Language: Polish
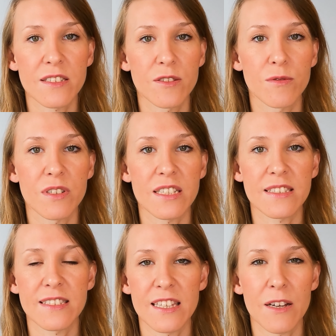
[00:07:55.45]
których
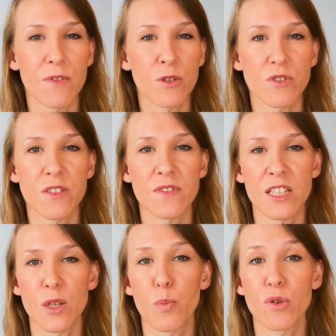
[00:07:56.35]
cena wynosi
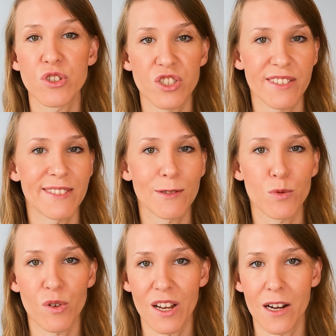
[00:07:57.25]
wtedy poniżej 100
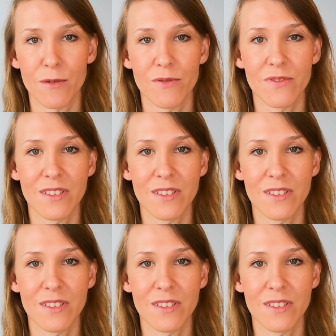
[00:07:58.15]
dolarów.